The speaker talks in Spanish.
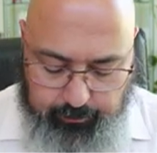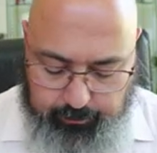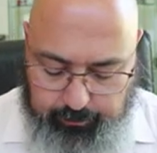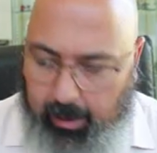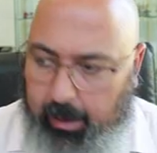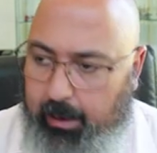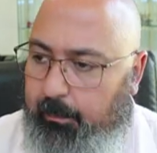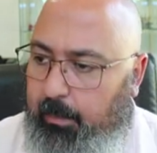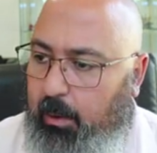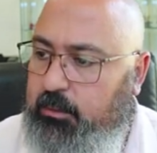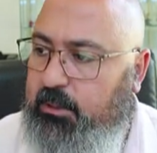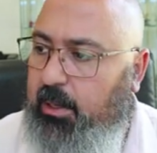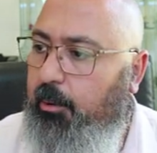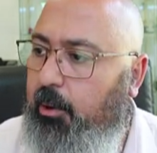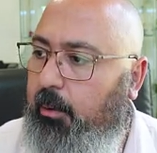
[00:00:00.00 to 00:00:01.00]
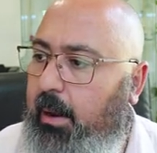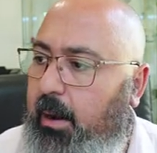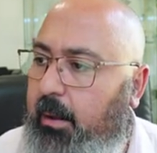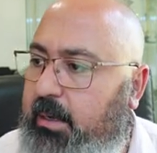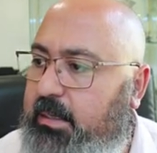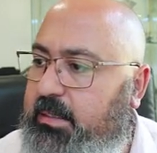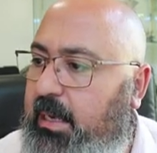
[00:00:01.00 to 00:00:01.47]
Vale, vamos a probar a
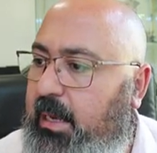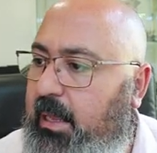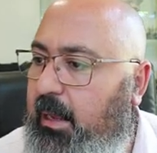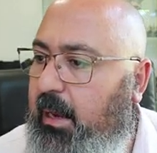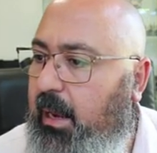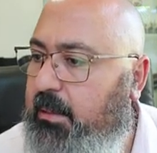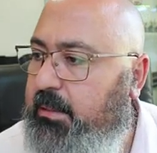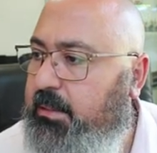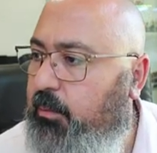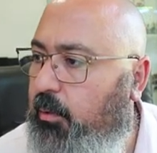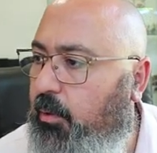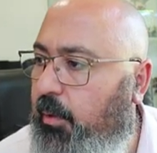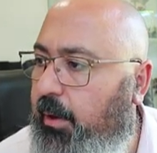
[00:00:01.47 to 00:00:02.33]
ver si lee el archivo